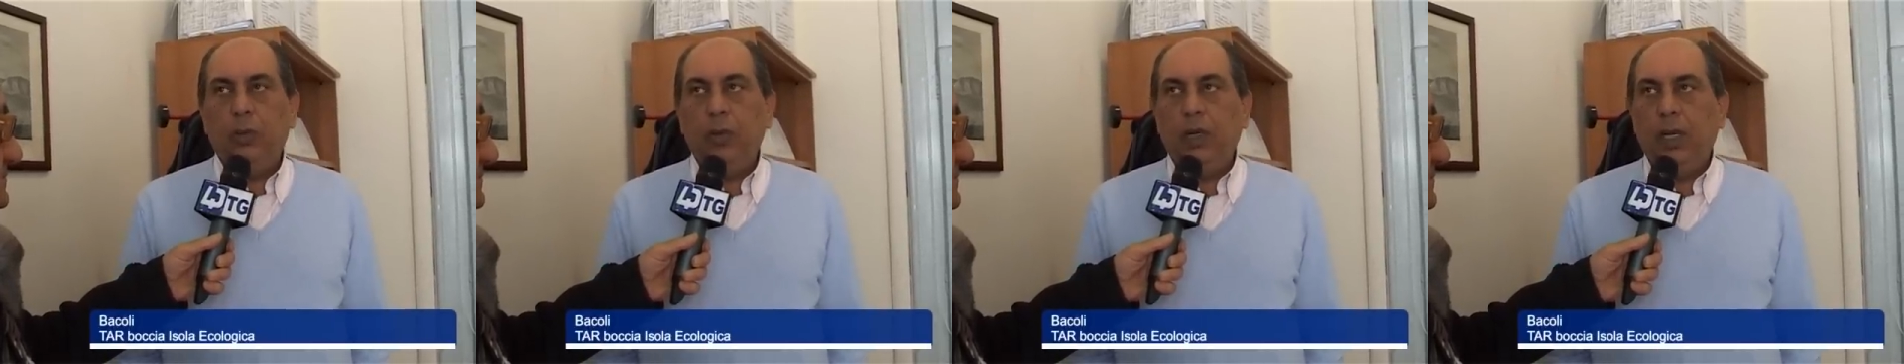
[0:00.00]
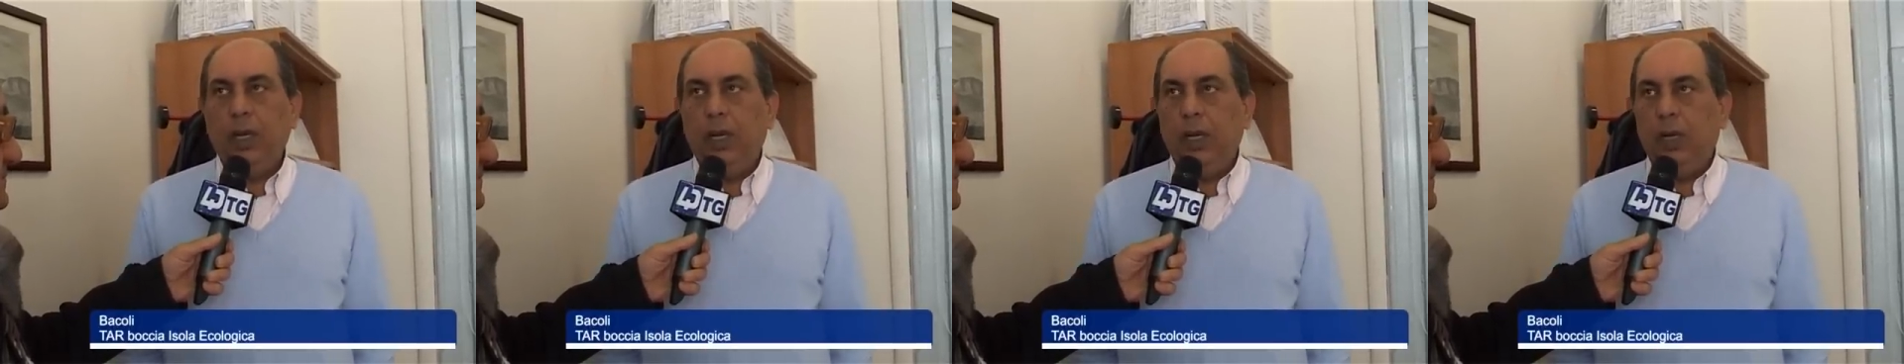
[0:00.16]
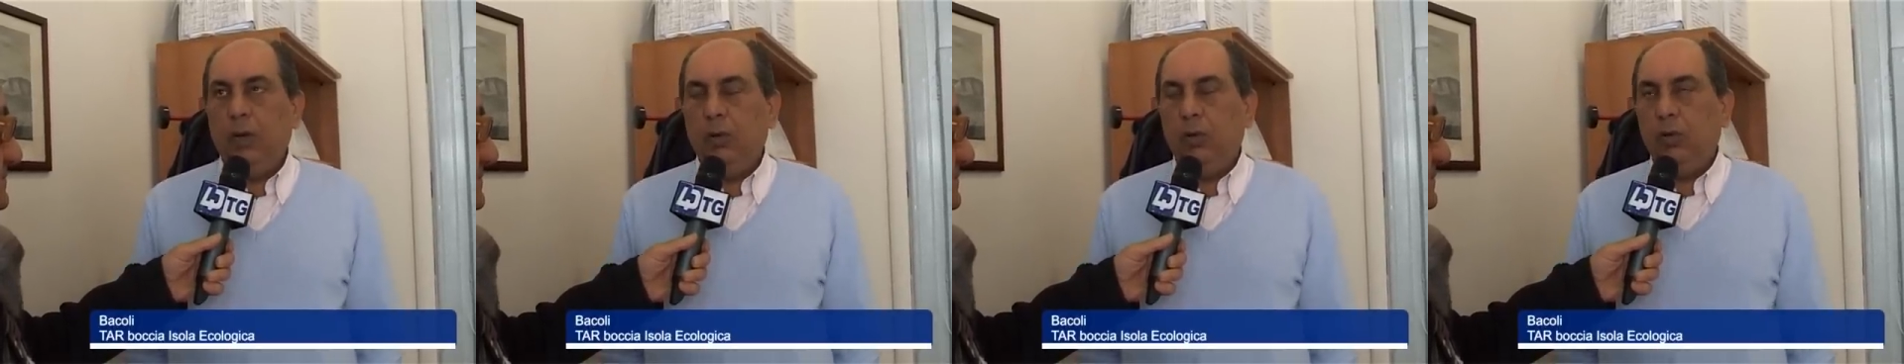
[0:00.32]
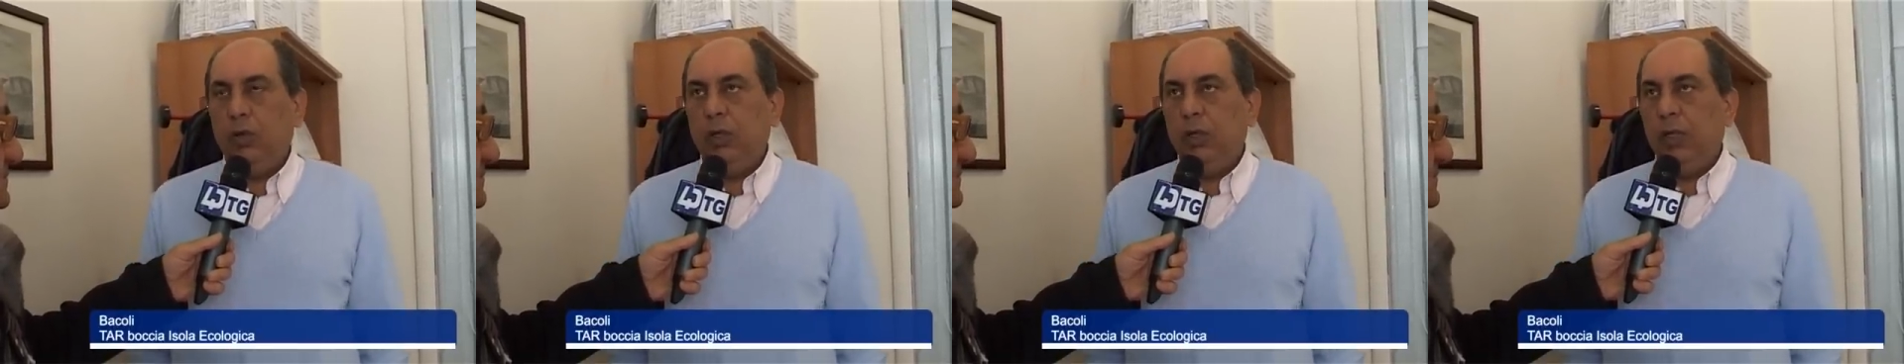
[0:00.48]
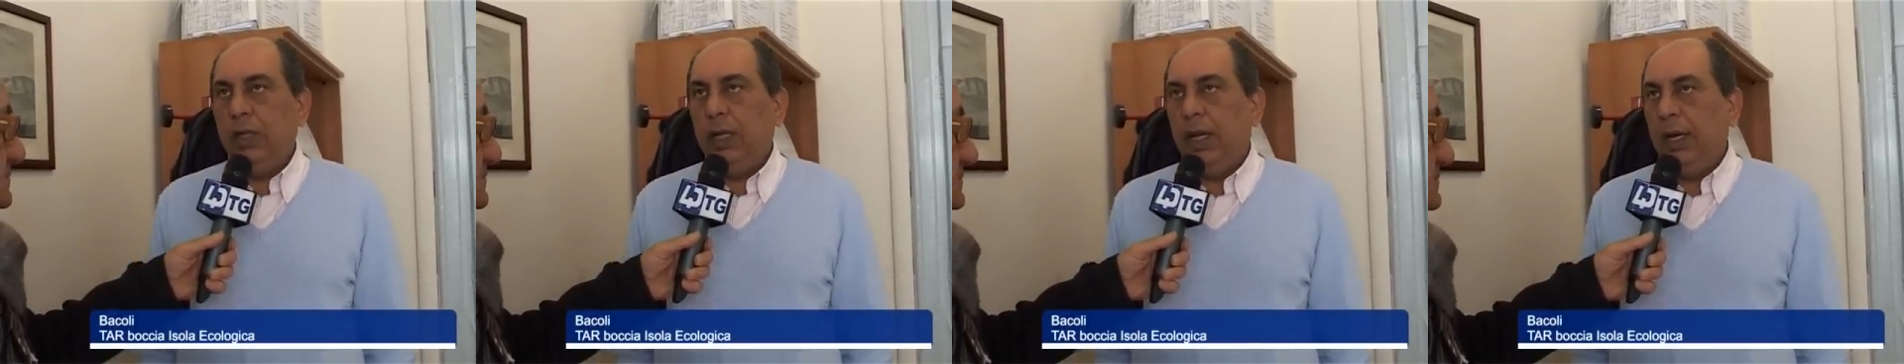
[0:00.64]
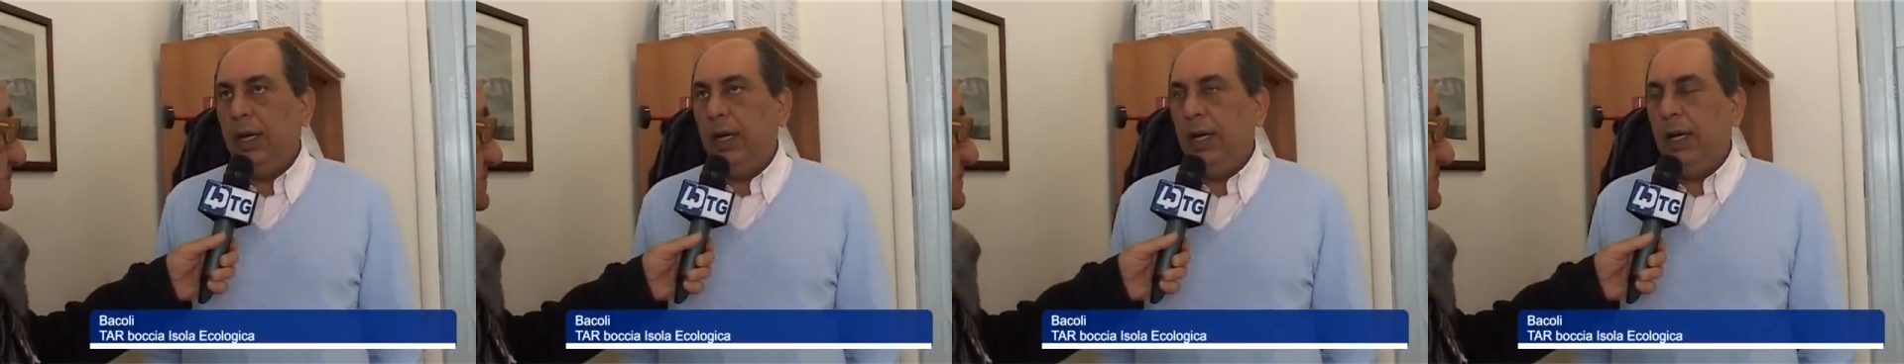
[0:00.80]
mila euro
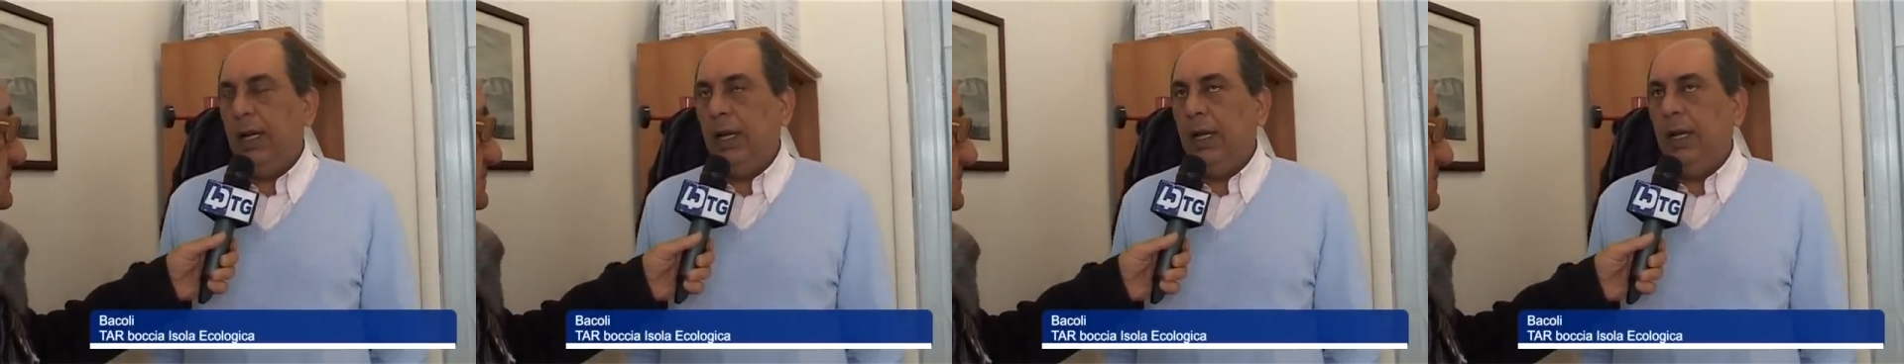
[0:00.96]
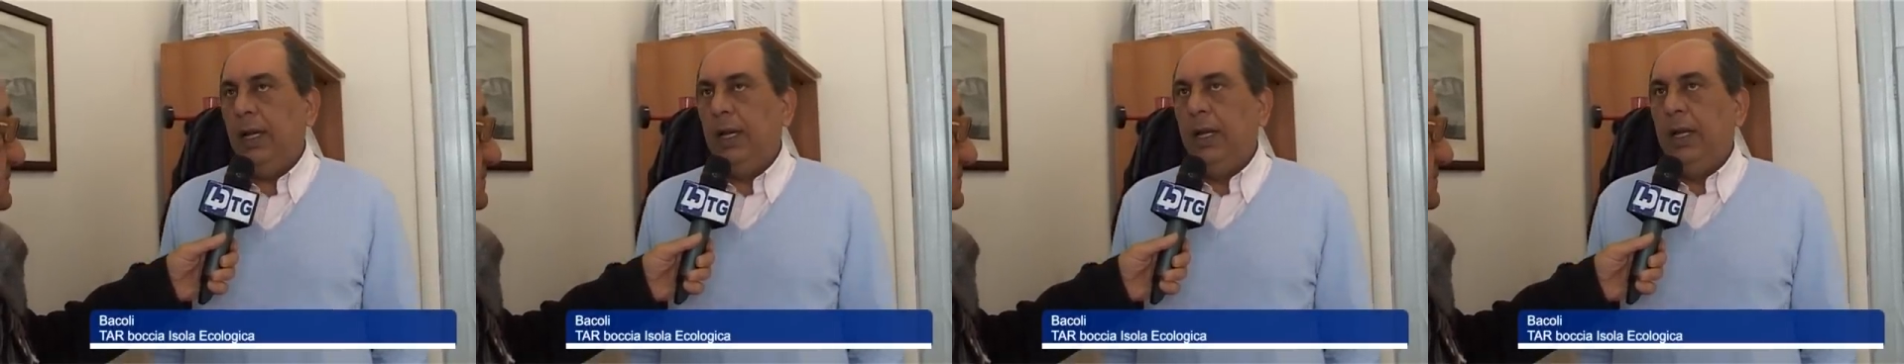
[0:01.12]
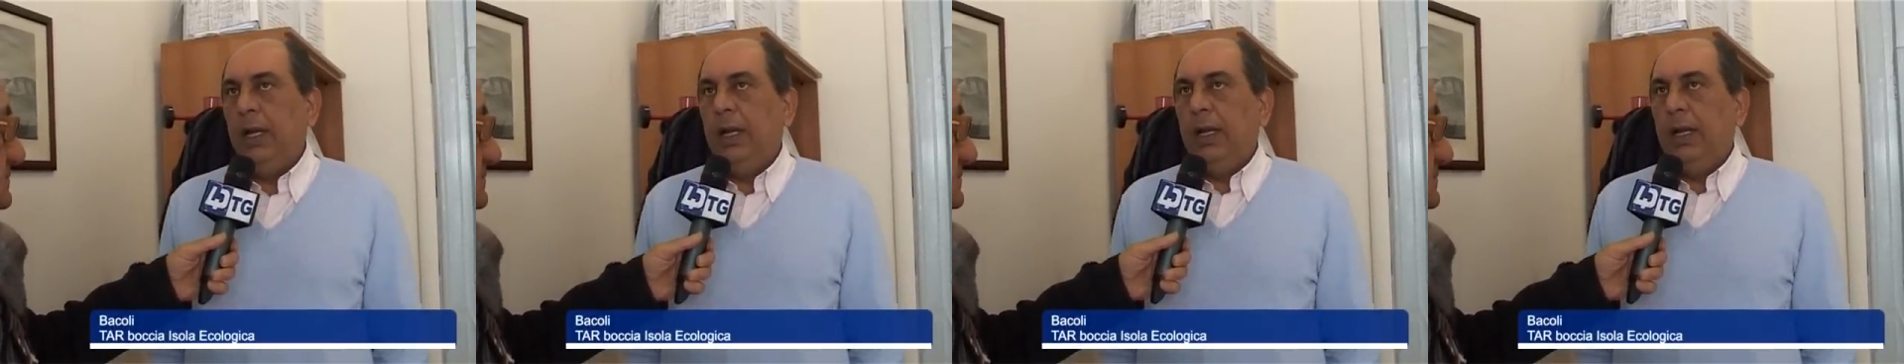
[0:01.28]
dalla